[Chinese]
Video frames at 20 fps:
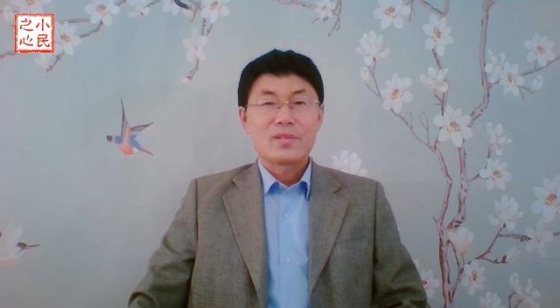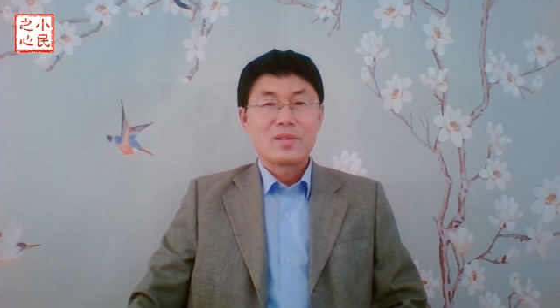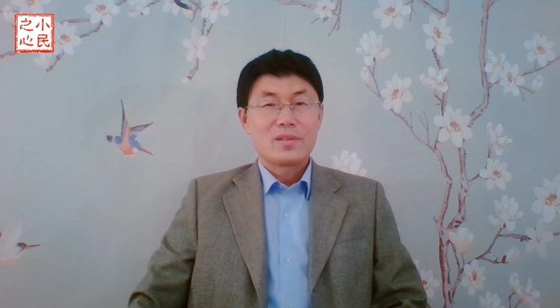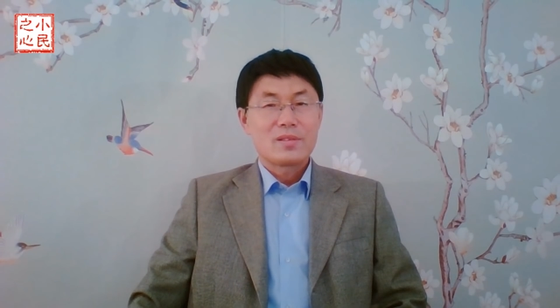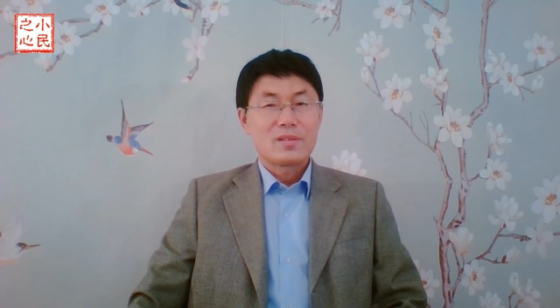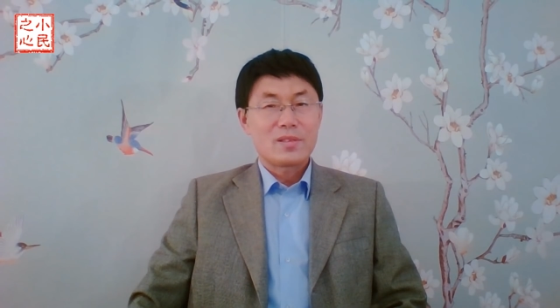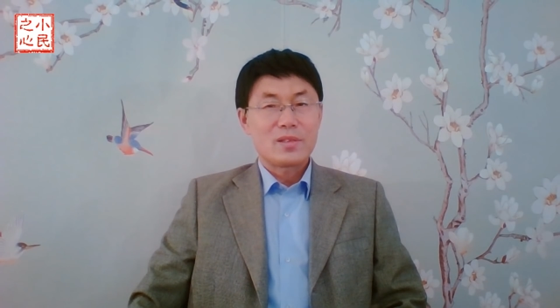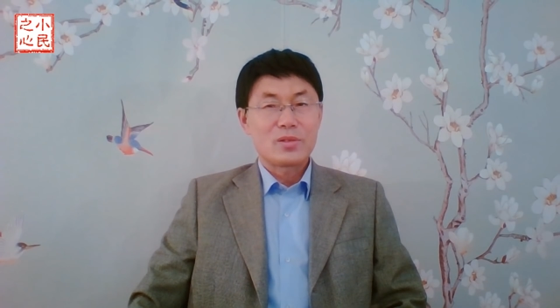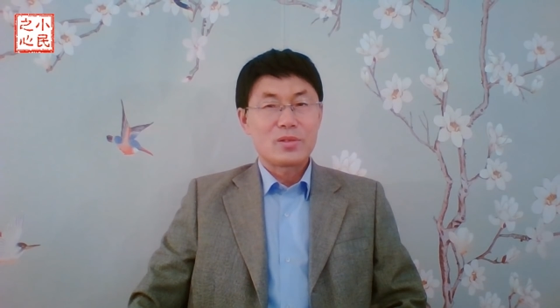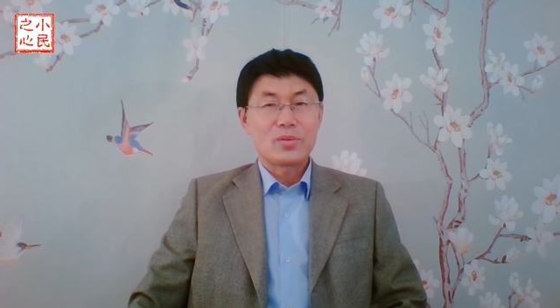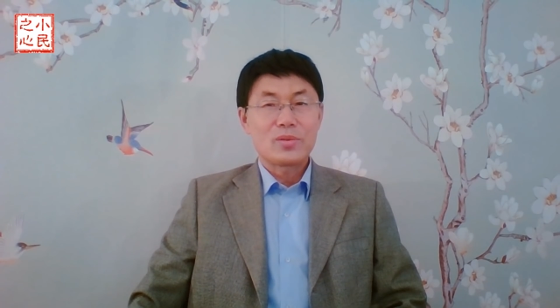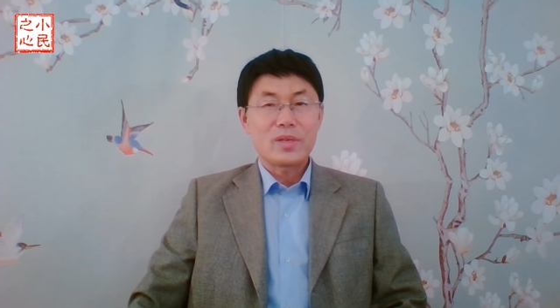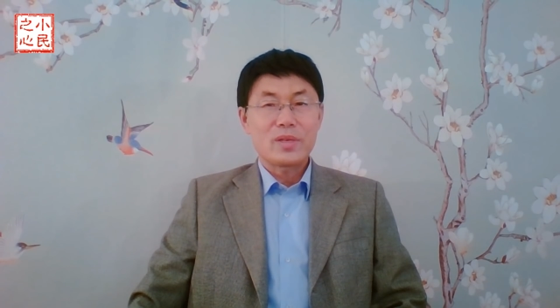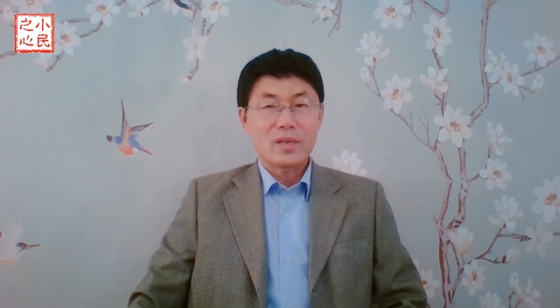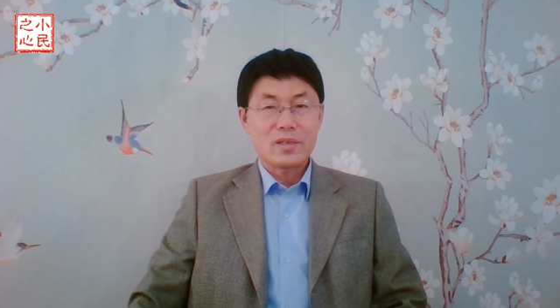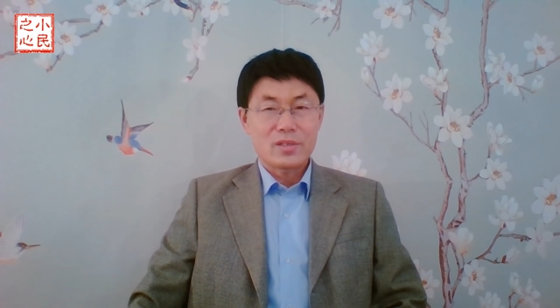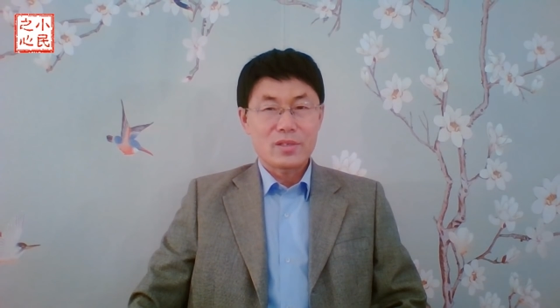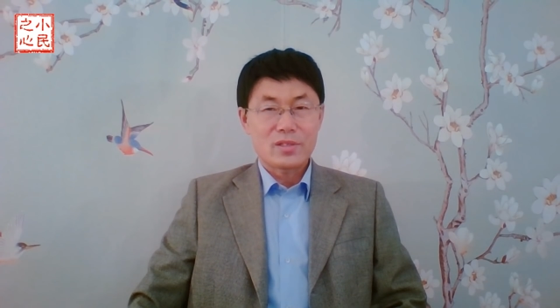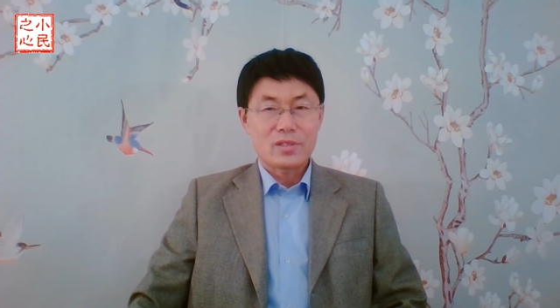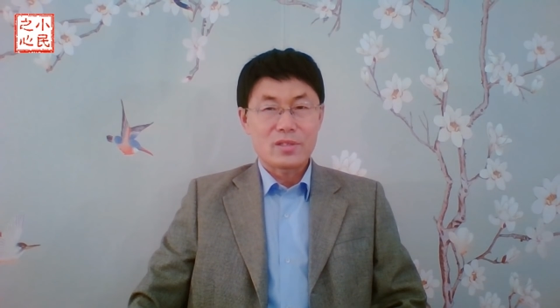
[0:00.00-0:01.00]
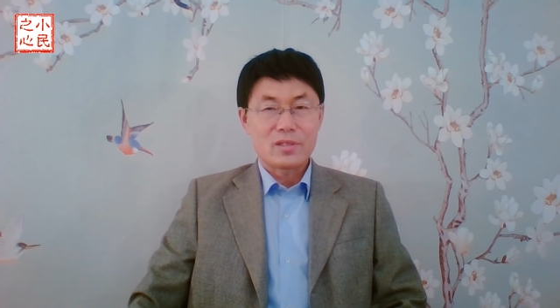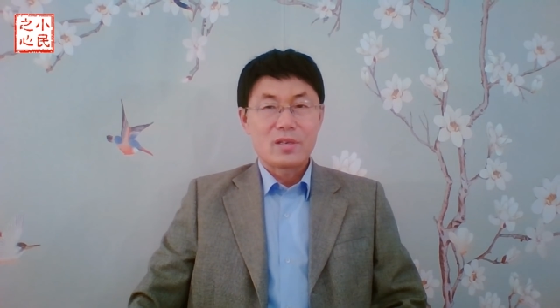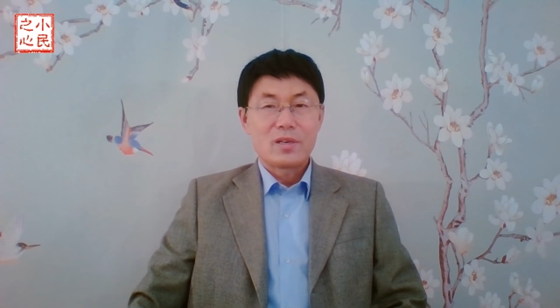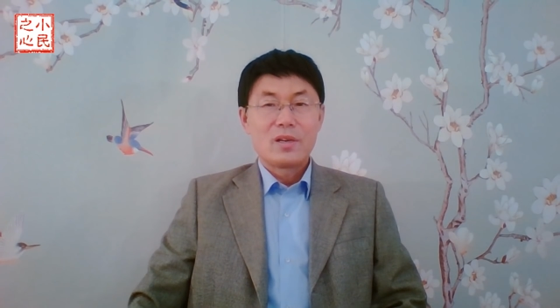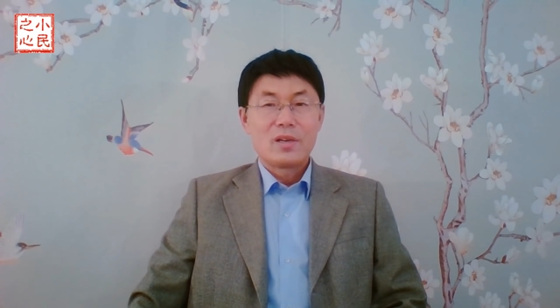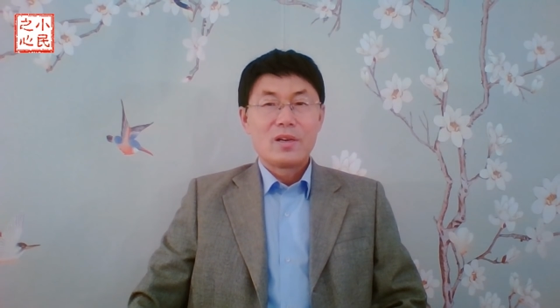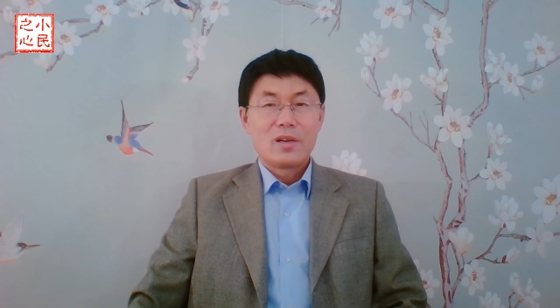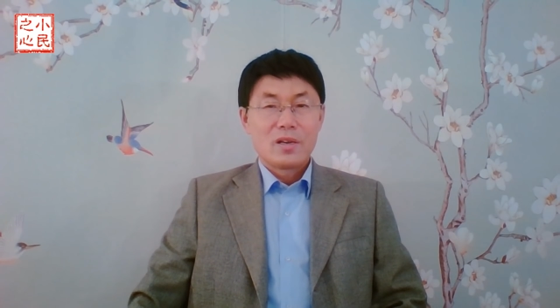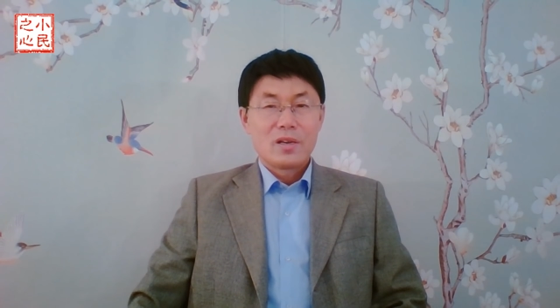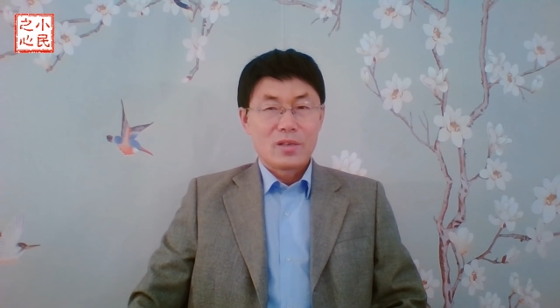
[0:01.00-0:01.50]
其中一个是
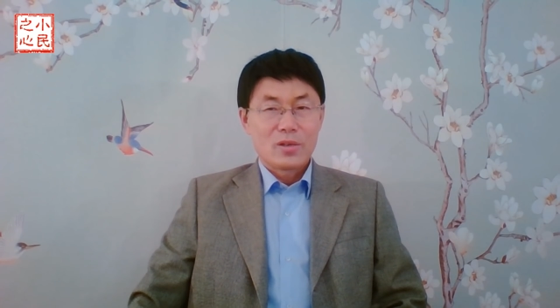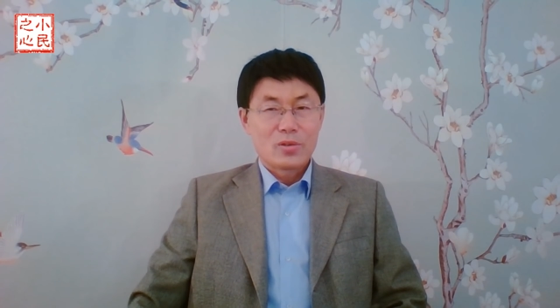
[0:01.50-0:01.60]
刘